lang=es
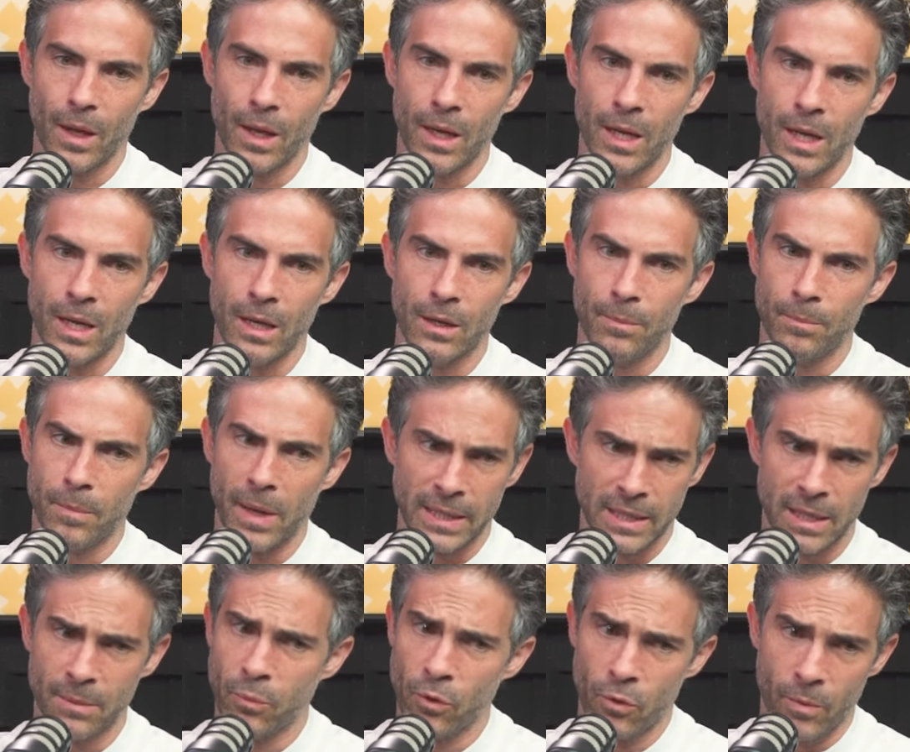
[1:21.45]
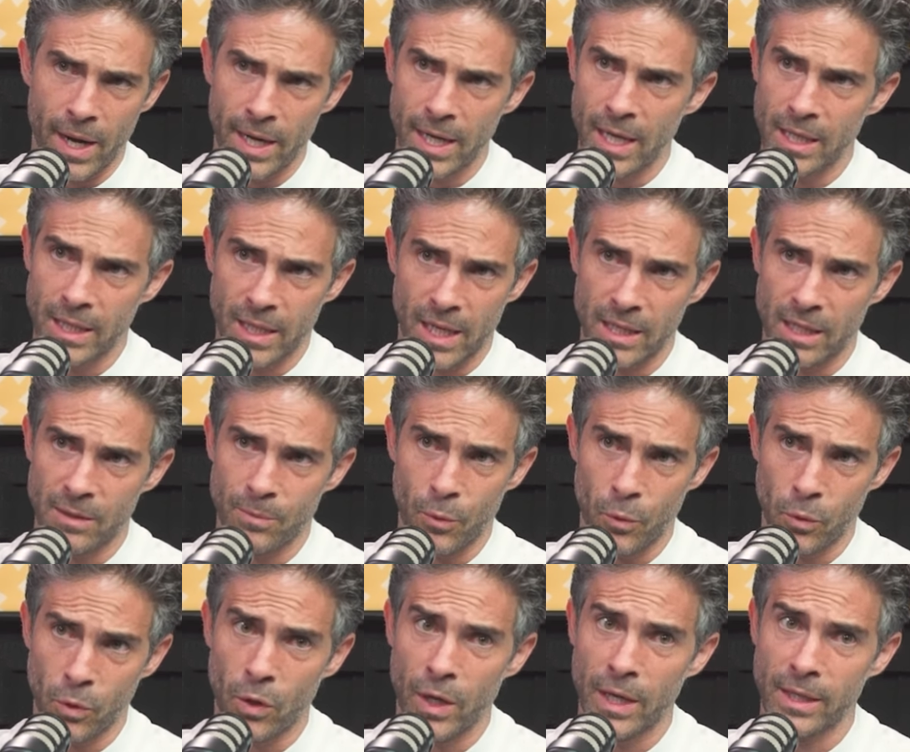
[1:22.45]
y pasé por varias casas
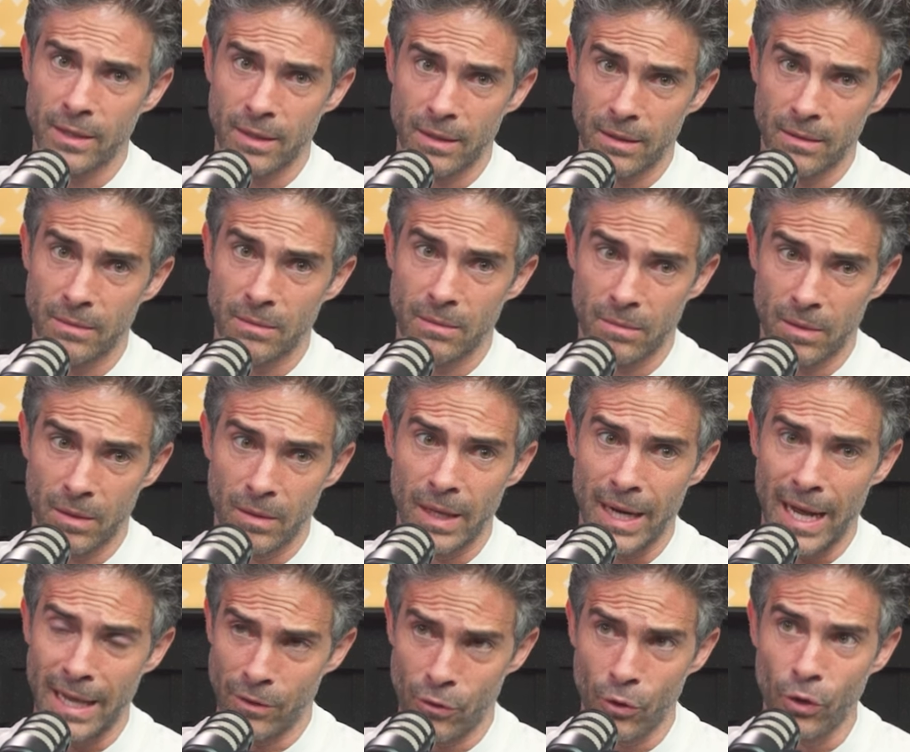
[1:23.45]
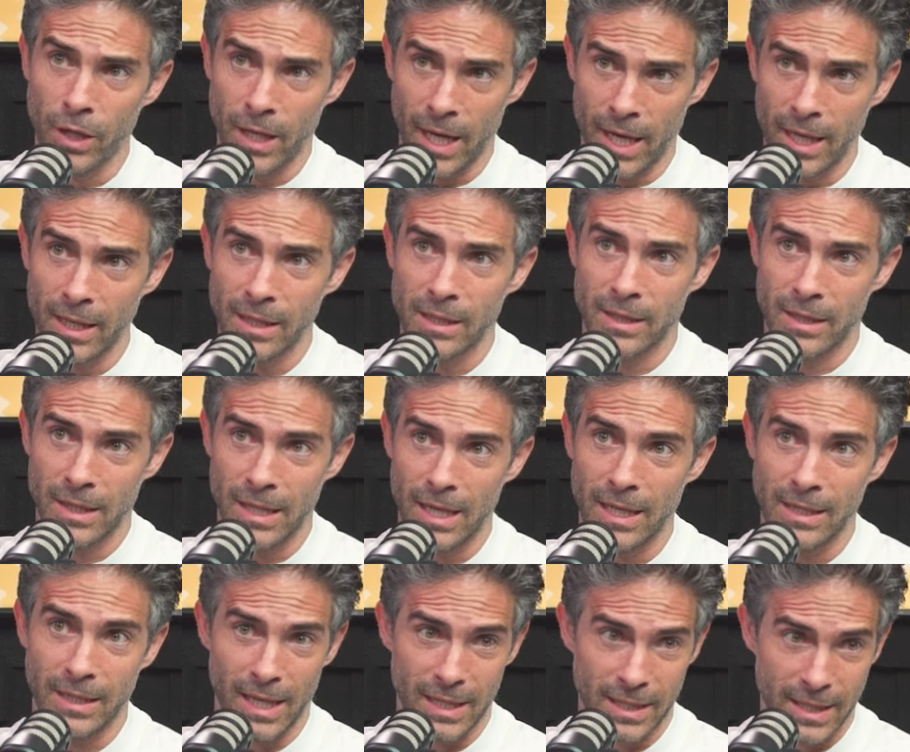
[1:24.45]
productoras grandotas de
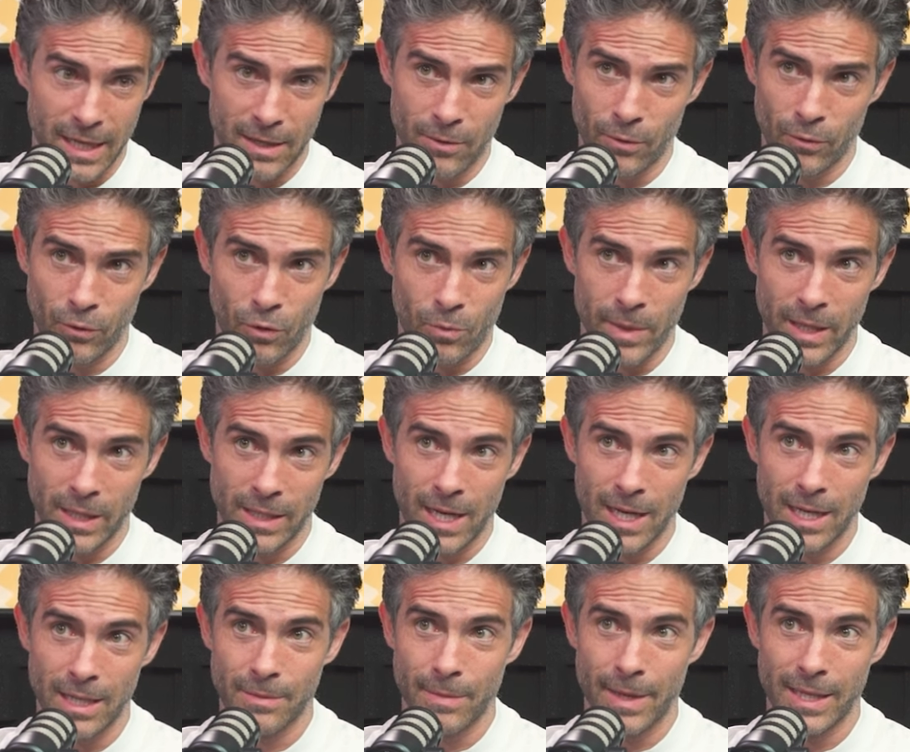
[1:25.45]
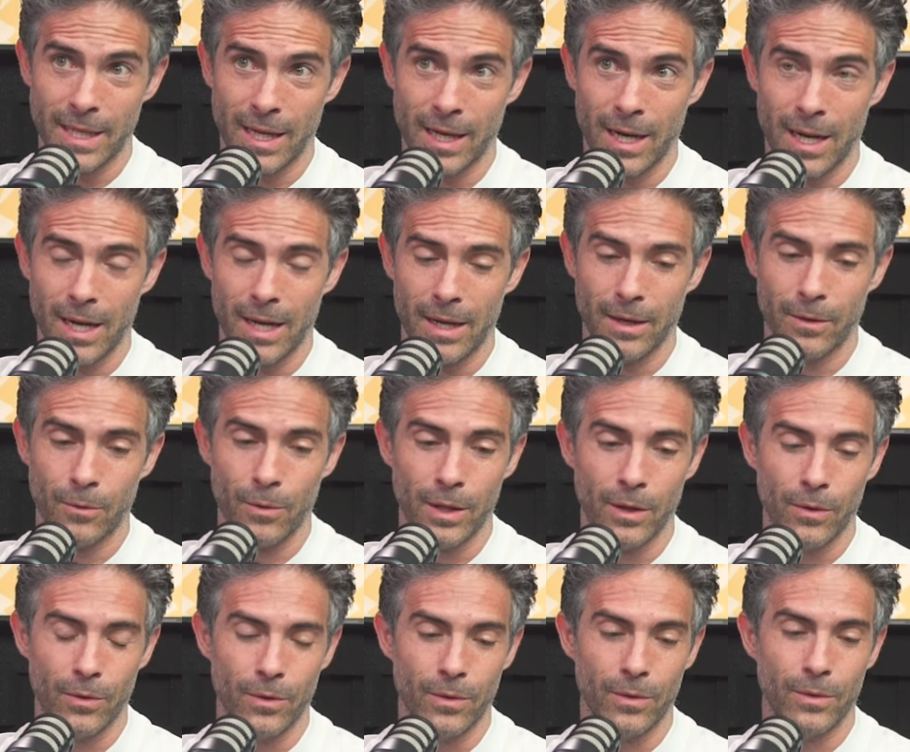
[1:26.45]
las que hacían los comerciales más acá
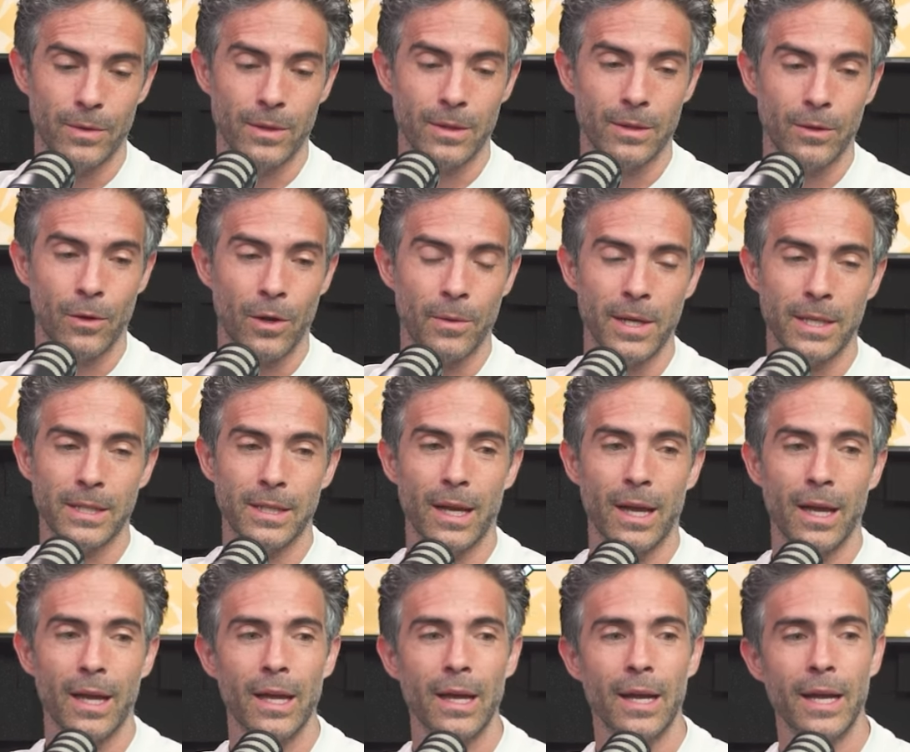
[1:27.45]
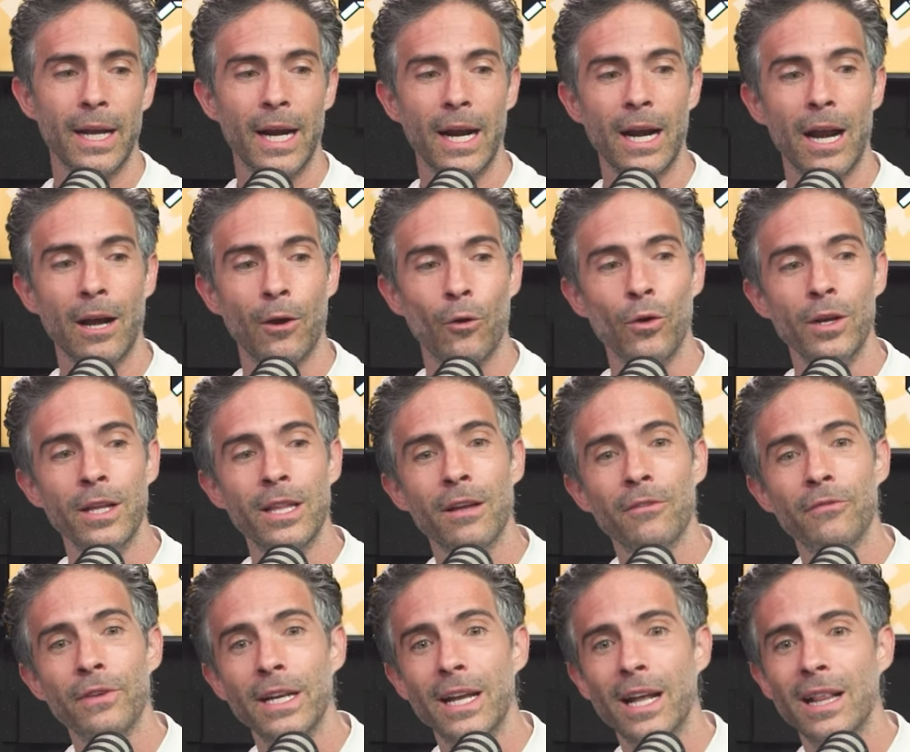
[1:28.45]
cuando todavía era la
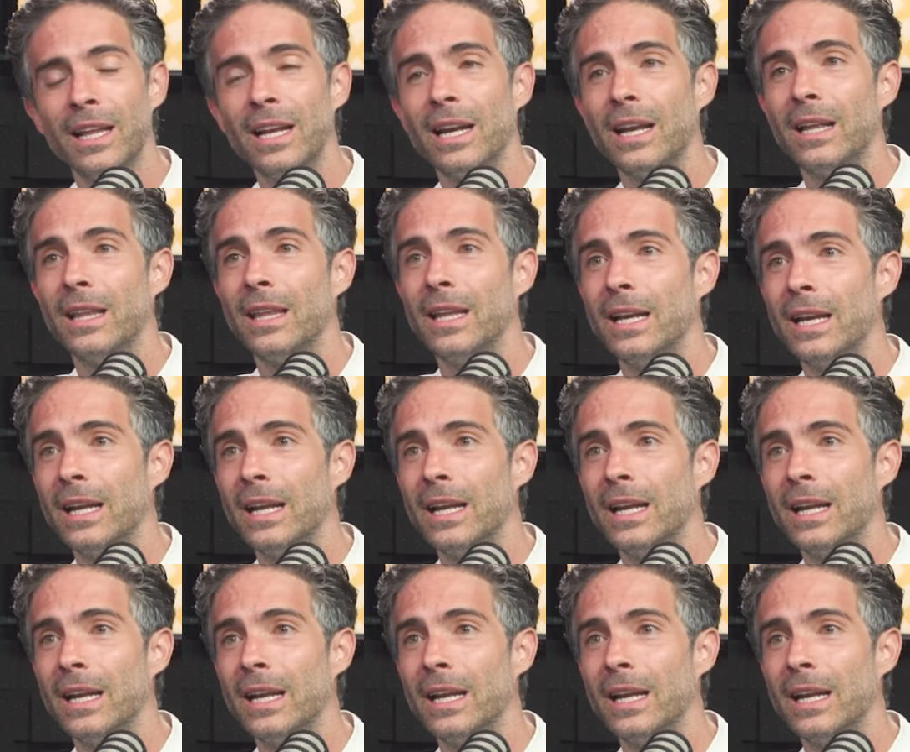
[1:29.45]
colita final de la,